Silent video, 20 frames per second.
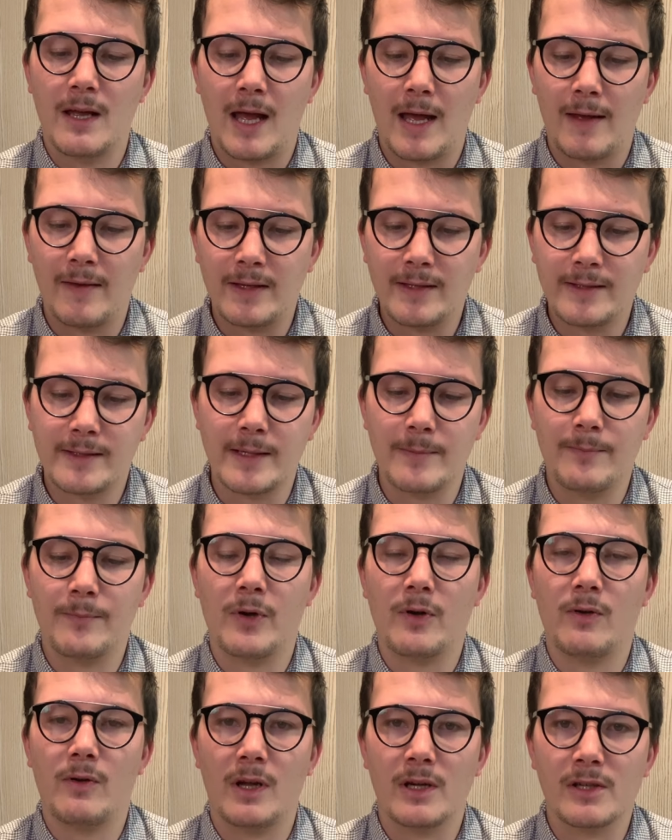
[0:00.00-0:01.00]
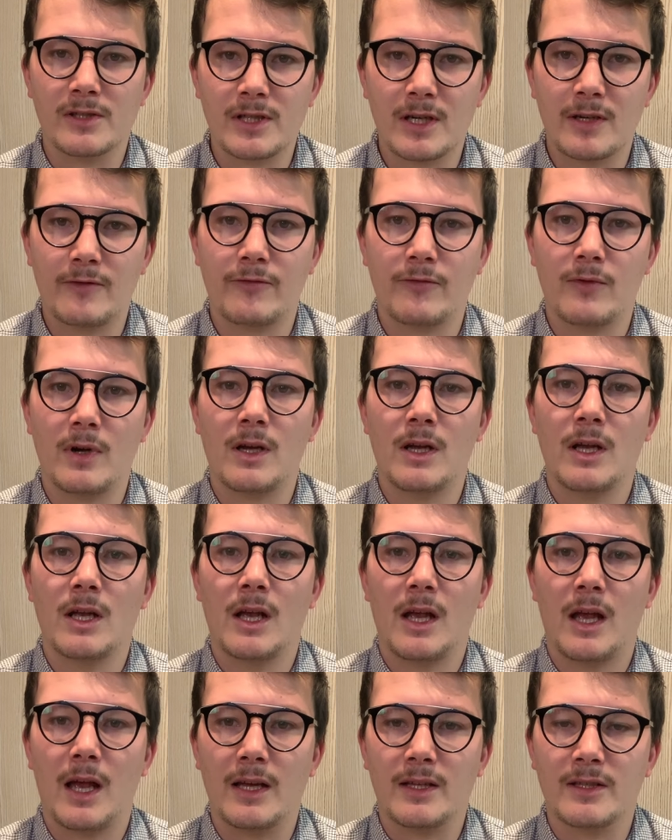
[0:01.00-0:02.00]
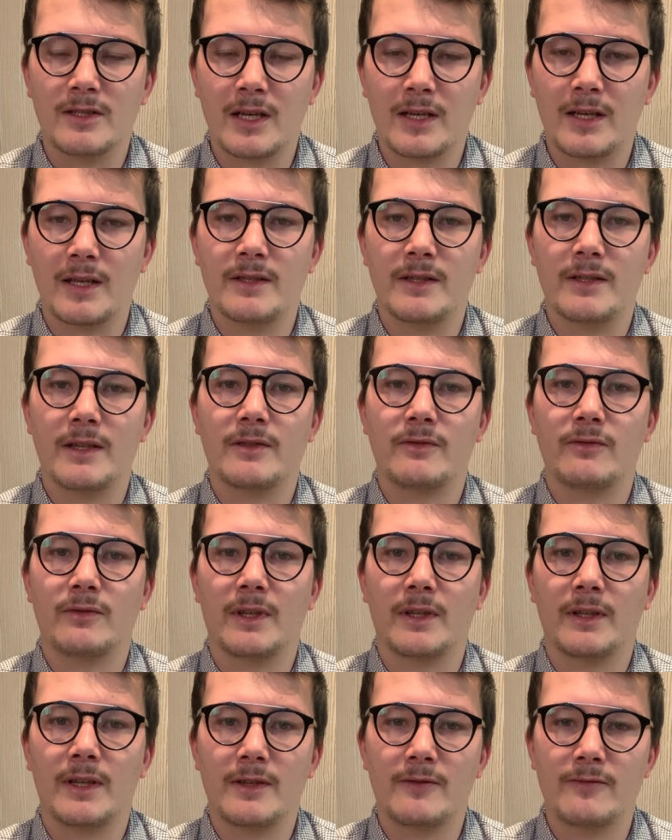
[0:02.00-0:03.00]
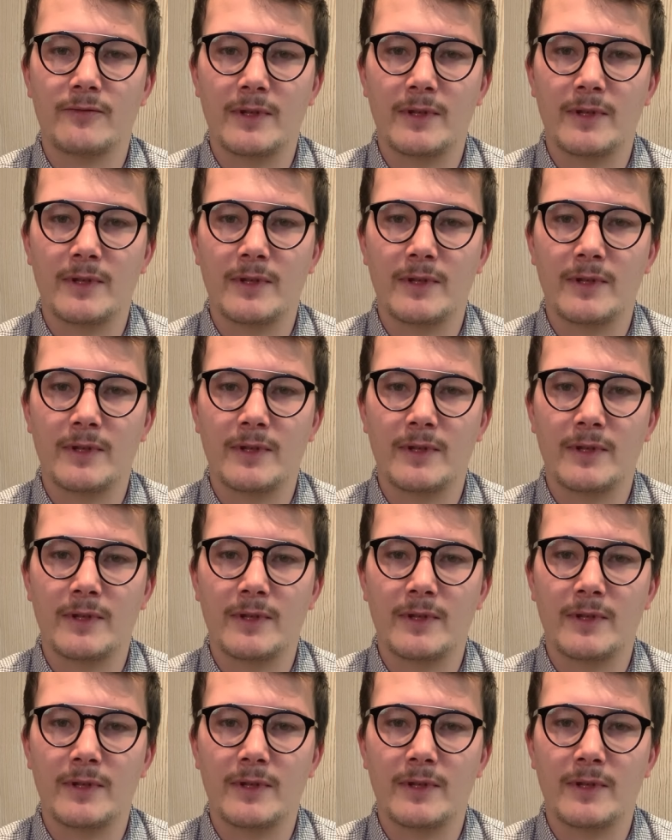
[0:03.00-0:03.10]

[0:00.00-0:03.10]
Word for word: avec ses pans à chaque fois, à chaque indication d'index,